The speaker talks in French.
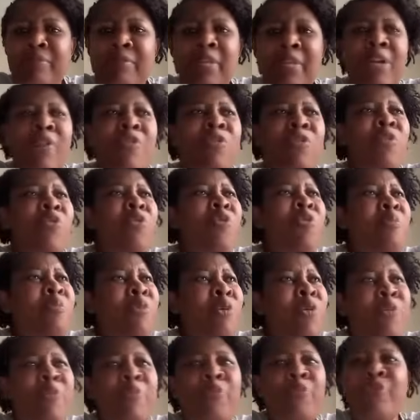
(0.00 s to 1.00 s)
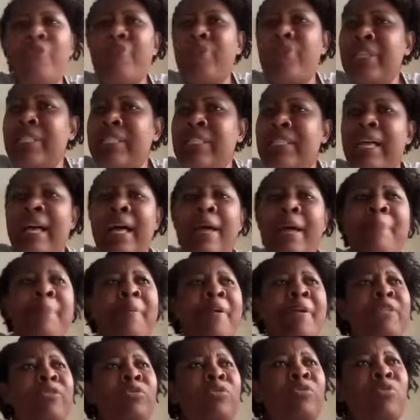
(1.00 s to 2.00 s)
Mais comment on peut faire ça
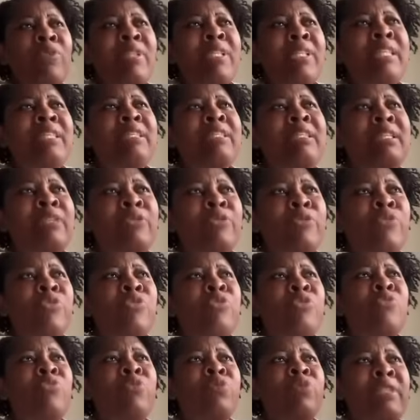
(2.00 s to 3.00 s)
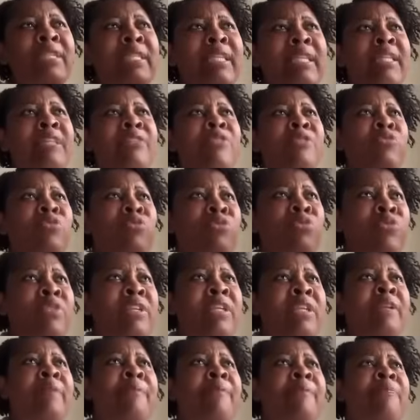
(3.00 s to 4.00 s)
après toutes les instructions strictes
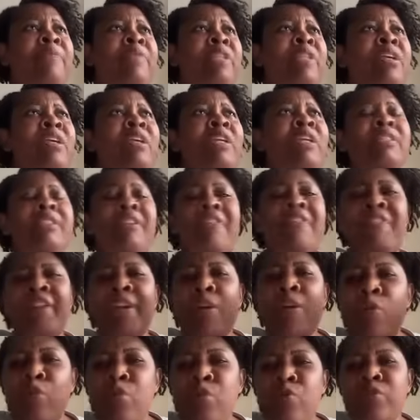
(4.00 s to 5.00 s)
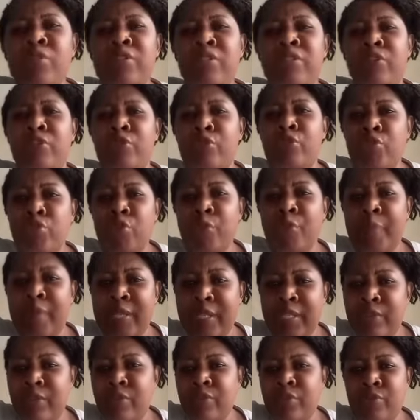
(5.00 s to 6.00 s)
données Ça fait 11 ans que je
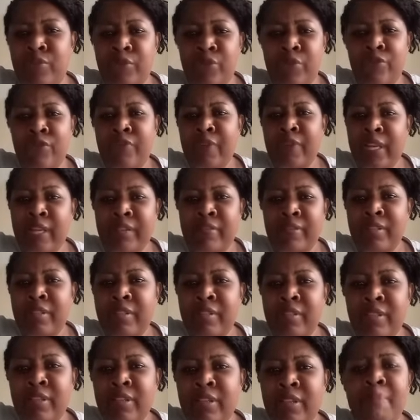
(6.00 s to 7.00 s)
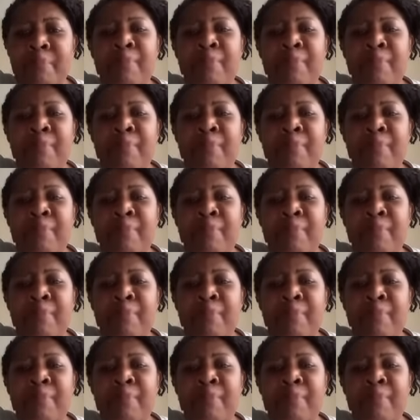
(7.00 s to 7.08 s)
présente aux vacances.